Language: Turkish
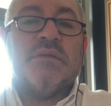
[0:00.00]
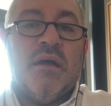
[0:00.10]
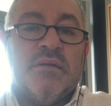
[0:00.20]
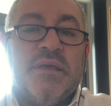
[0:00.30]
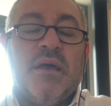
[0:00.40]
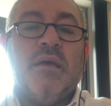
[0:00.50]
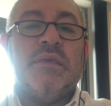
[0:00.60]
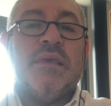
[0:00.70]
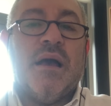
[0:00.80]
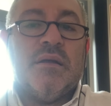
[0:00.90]
Tanrı'ya
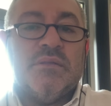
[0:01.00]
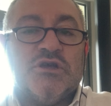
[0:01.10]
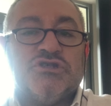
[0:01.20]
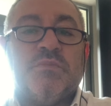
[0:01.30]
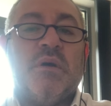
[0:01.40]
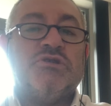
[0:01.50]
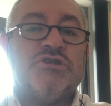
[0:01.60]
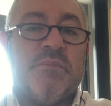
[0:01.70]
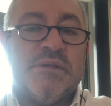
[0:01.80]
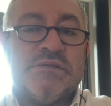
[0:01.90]
yaklaşma
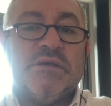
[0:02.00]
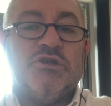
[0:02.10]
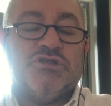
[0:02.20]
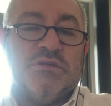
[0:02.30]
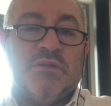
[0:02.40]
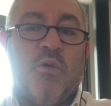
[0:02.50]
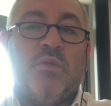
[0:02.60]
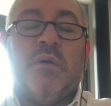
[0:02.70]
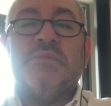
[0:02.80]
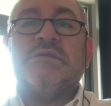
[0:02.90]
çabası içinde
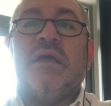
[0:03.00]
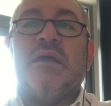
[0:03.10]
olmamız